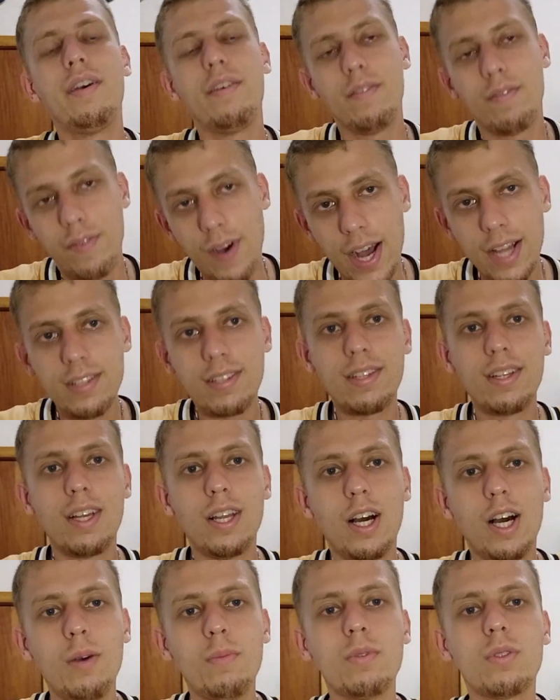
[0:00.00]

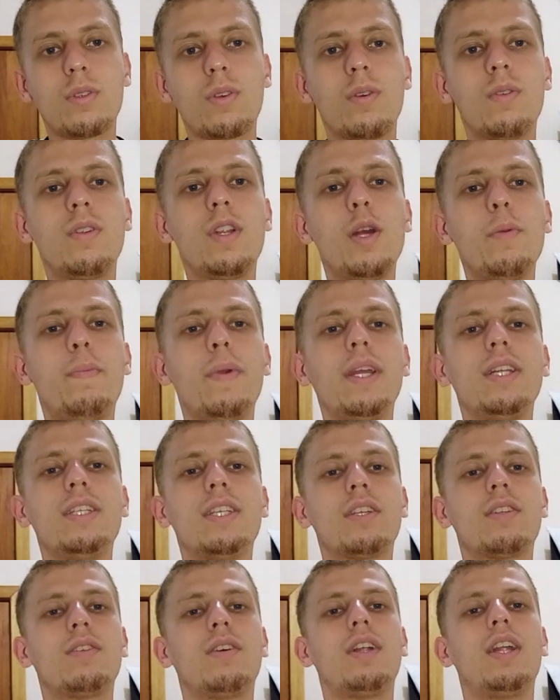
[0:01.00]
Vacilamos quando
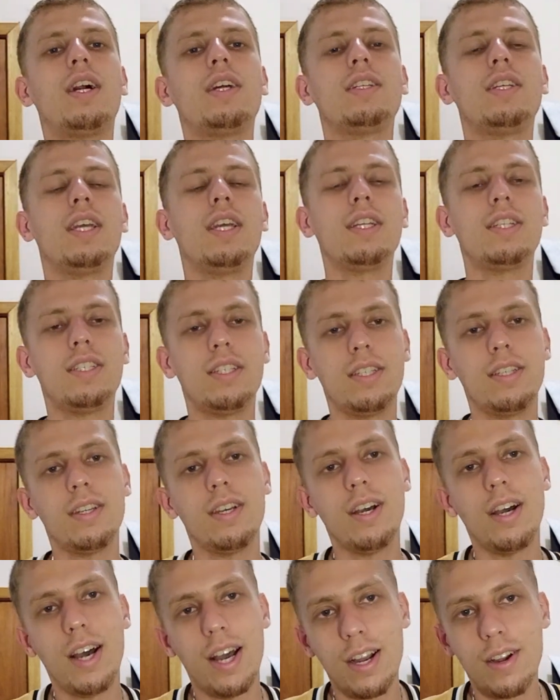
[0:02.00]
dependia só da gente.
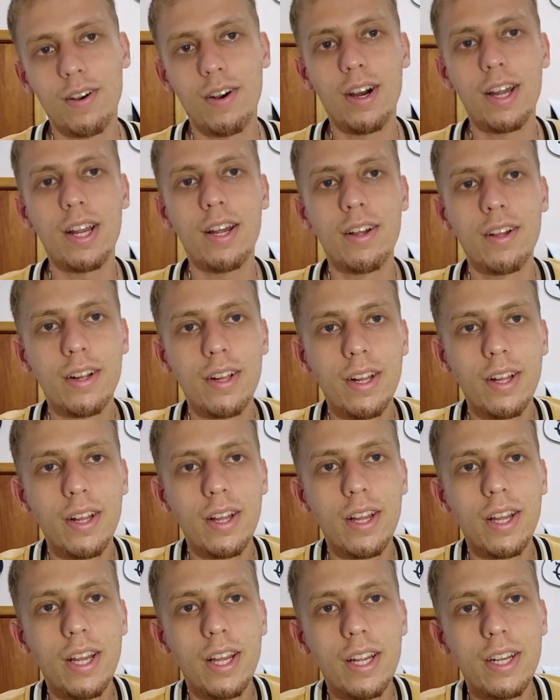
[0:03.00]
Agora
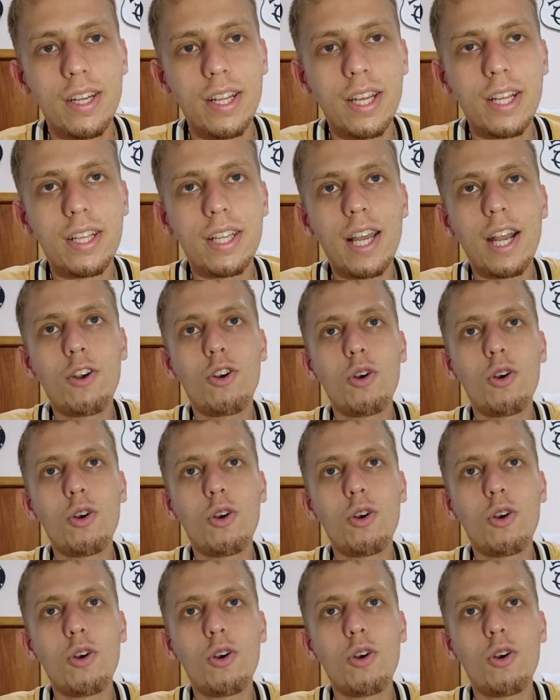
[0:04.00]
tem que ter a